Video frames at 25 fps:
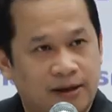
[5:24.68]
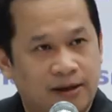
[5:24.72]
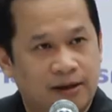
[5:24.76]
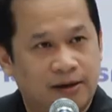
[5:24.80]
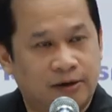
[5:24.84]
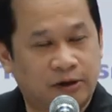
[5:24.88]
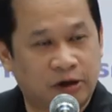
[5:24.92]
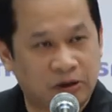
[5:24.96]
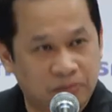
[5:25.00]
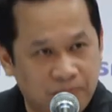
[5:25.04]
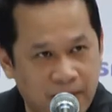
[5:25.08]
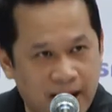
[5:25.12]

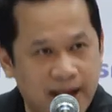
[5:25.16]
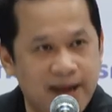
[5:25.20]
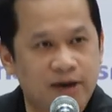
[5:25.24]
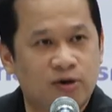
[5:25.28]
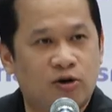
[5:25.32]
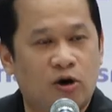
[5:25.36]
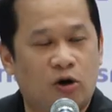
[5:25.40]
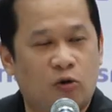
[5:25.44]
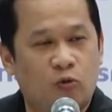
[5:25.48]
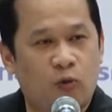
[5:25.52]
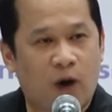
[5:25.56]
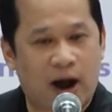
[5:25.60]
หรือไม่
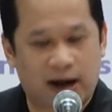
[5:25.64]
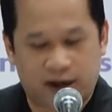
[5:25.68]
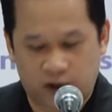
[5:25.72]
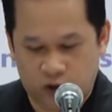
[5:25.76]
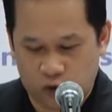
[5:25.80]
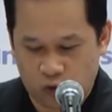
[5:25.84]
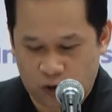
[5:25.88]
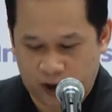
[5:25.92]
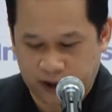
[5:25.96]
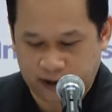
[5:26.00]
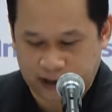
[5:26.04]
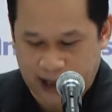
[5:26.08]
ก็หวังร
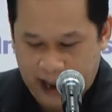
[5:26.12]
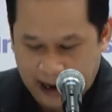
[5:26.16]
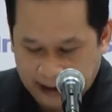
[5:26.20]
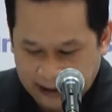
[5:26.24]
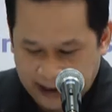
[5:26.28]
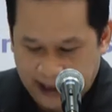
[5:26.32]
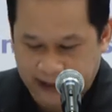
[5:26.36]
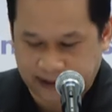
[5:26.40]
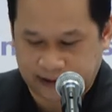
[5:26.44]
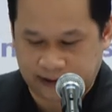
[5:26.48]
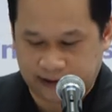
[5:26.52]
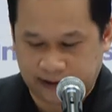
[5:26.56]
วยทาง
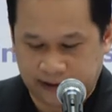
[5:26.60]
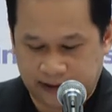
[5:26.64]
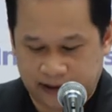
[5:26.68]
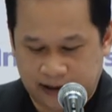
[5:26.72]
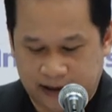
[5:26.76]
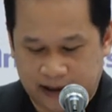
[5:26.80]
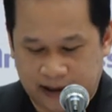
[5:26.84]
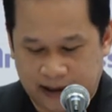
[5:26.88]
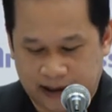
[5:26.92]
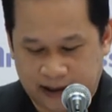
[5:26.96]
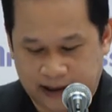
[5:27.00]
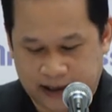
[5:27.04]
ลัด
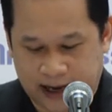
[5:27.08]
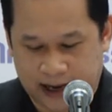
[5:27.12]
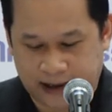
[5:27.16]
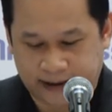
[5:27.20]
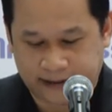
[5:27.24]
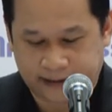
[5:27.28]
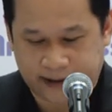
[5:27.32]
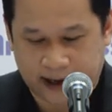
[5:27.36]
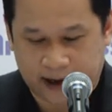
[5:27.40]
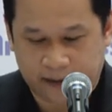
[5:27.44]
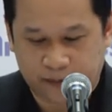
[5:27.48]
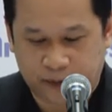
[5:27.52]
กัน
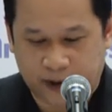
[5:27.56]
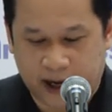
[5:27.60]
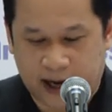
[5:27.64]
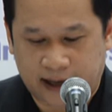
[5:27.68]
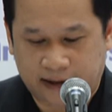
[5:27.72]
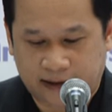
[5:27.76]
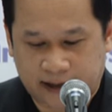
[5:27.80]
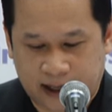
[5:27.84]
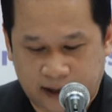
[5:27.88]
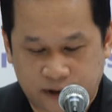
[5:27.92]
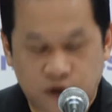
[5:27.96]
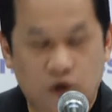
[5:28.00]
ทั้งพระ
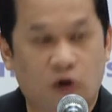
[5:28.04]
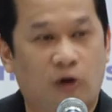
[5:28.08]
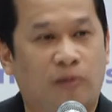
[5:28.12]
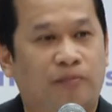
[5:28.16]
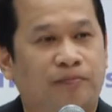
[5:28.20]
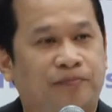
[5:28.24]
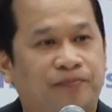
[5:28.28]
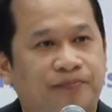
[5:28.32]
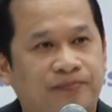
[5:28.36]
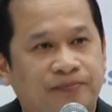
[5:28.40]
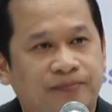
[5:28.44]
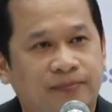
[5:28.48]
ทั้งโยม
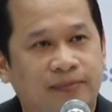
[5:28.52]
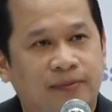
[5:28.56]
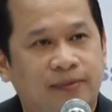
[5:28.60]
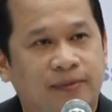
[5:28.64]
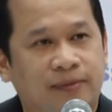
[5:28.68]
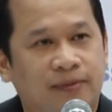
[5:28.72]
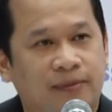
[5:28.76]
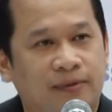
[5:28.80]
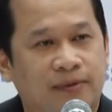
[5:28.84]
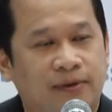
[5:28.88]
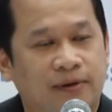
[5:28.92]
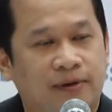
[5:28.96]

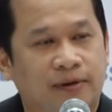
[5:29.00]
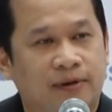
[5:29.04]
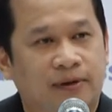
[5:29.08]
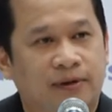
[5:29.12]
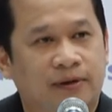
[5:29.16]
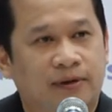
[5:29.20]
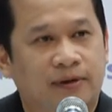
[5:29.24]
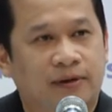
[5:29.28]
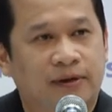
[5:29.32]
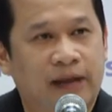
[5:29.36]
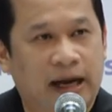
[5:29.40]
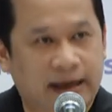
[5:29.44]

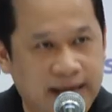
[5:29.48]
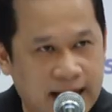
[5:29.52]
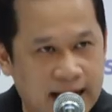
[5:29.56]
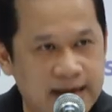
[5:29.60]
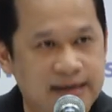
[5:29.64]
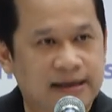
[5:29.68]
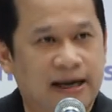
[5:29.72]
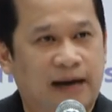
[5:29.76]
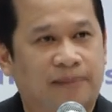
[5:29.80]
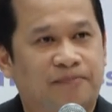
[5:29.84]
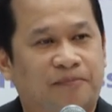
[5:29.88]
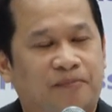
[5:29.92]
ดังนั้น
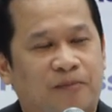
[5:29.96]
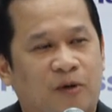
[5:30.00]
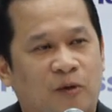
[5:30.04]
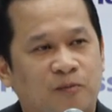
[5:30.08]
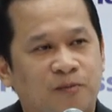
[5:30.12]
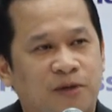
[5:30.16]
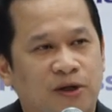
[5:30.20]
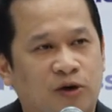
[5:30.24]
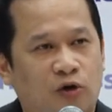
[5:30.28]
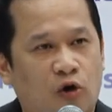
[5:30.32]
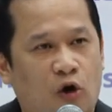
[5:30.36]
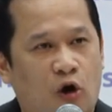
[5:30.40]
ครับผม
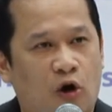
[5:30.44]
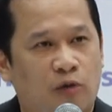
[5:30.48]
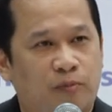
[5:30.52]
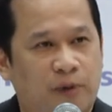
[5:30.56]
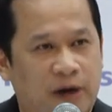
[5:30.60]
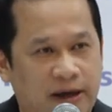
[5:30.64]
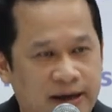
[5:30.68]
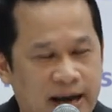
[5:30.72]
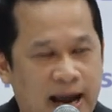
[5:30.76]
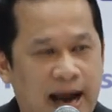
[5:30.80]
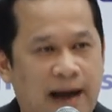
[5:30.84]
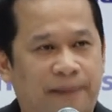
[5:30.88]
จึงขอป
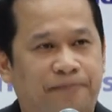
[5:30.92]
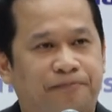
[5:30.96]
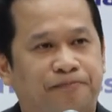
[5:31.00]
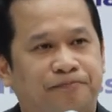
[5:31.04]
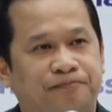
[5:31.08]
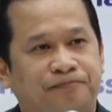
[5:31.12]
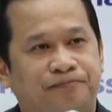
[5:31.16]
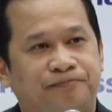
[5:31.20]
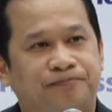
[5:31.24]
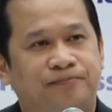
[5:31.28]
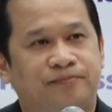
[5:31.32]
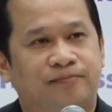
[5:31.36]
ระนาม
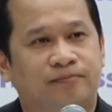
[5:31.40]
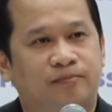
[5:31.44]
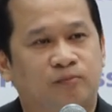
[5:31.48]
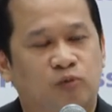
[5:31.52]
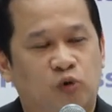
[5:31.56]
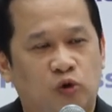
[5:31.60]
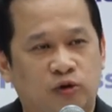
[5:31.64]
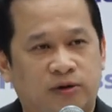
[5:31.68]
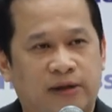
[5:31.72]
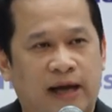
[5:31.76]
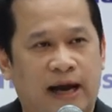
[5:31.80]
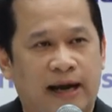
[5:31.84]

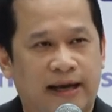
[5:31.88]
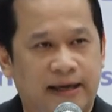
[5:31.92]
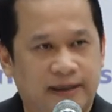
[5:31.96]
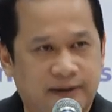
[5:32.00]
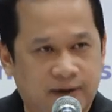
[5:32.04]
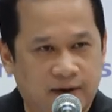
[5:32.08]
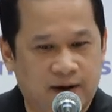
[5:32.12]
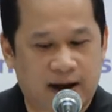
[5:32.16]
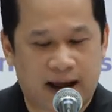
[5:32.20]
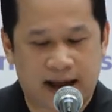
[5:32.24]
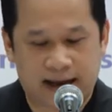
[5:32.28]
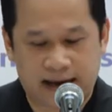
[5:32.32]
พุทธอิส
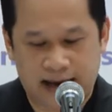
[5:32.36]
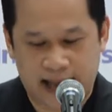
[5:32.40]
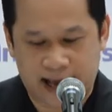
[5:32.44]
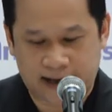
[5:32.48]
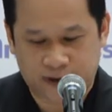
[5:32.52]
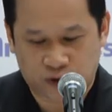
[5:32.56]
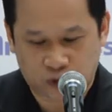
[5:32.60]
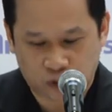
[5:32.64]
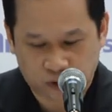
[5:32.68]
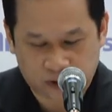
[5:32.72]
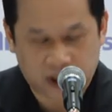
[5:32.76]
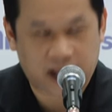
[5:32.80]
ระและ
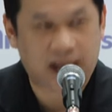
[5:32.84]
สุเท